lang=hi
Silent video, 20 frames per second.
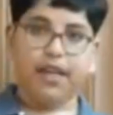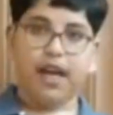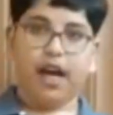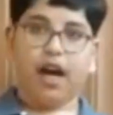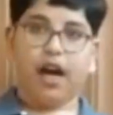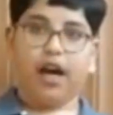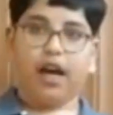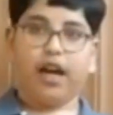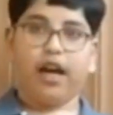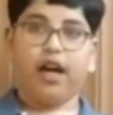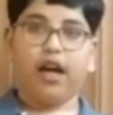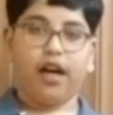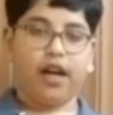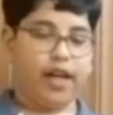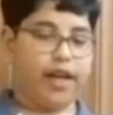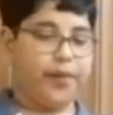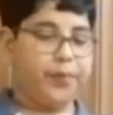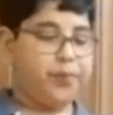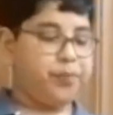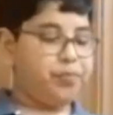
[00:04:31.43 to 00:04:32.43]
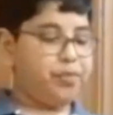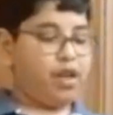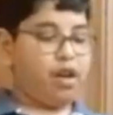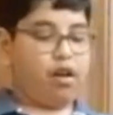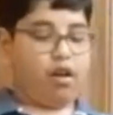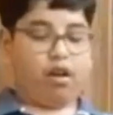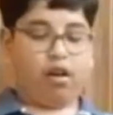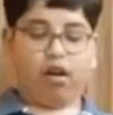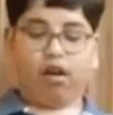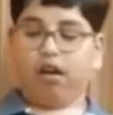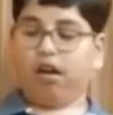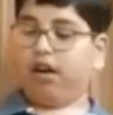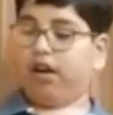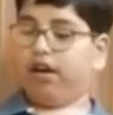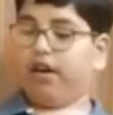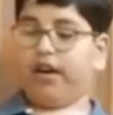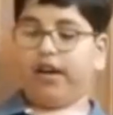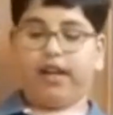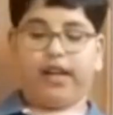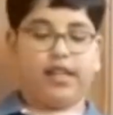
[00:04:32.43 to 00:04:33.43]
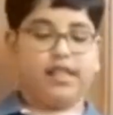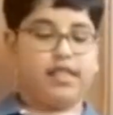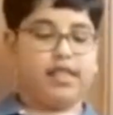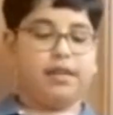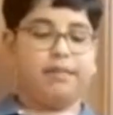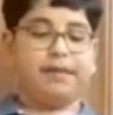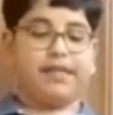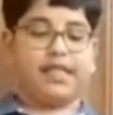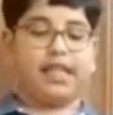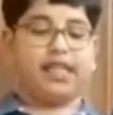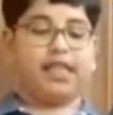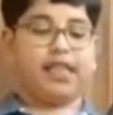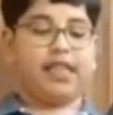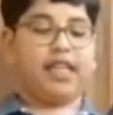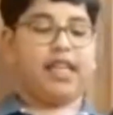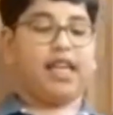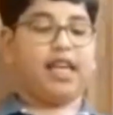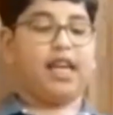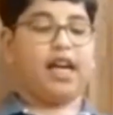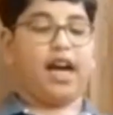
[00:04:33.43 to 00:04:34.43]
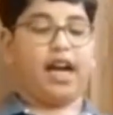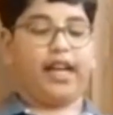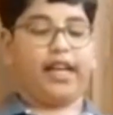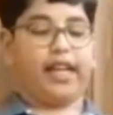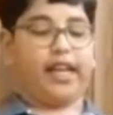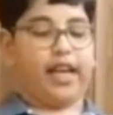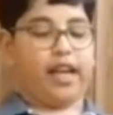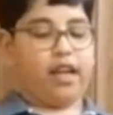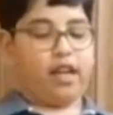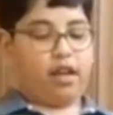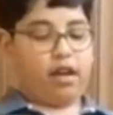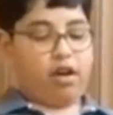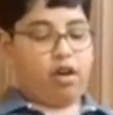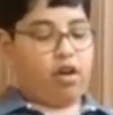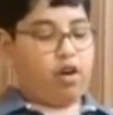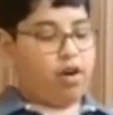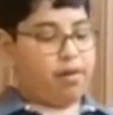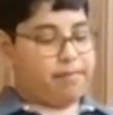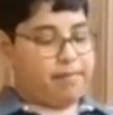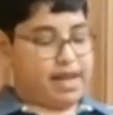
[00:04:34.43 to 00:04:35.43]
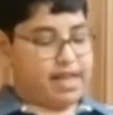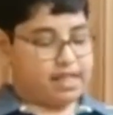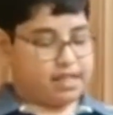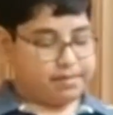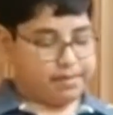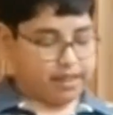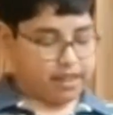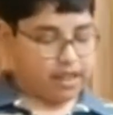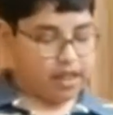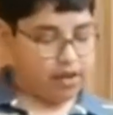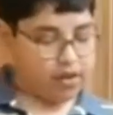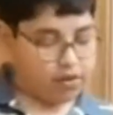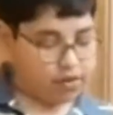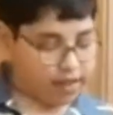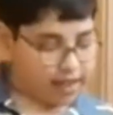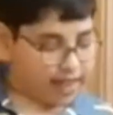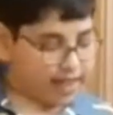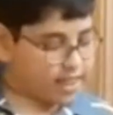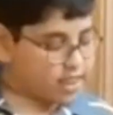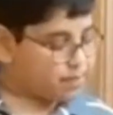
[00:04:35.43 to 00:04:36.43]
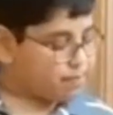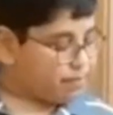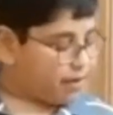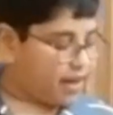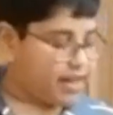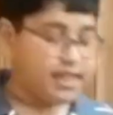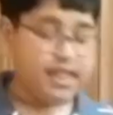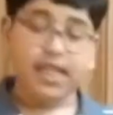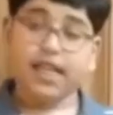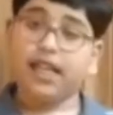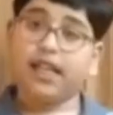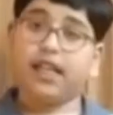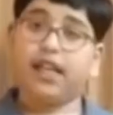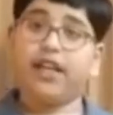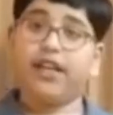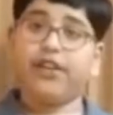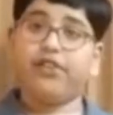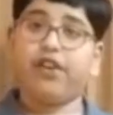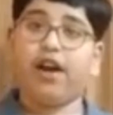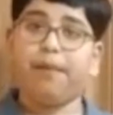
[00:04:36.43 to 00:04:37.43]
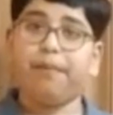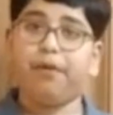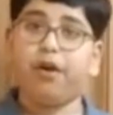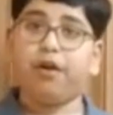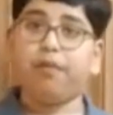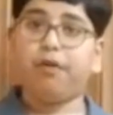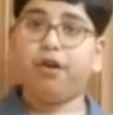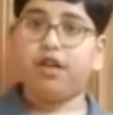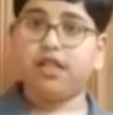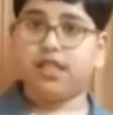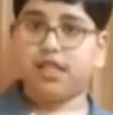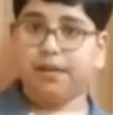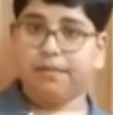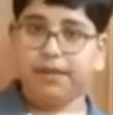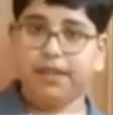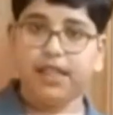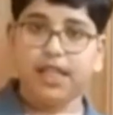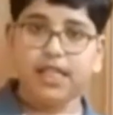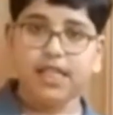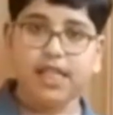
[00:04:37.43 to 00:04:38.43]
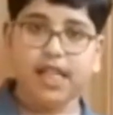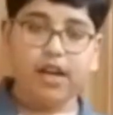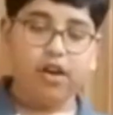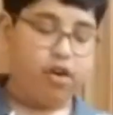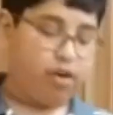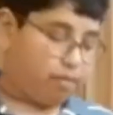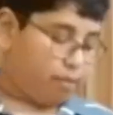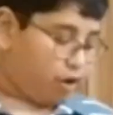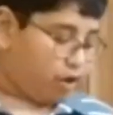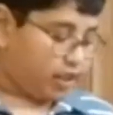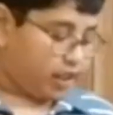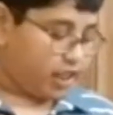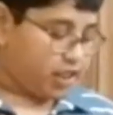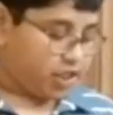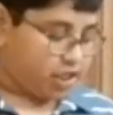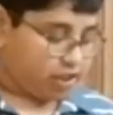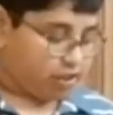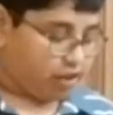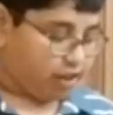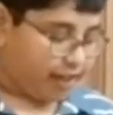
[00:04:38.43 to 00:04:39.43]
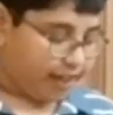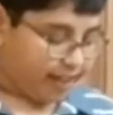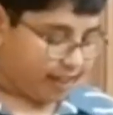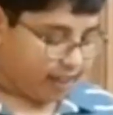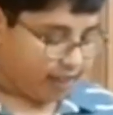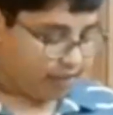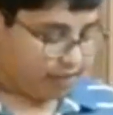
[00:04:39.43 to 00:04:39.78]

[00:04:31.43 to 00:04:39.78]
ये आ रहा है और इसकी बस इतनी ही हाइट है और मैं समझता हूँ कि इस प्राइस के अंदर ये ट्राईपॉड बहुत ज़बरदस्त है और बहुत अच्छी क्वालिटी का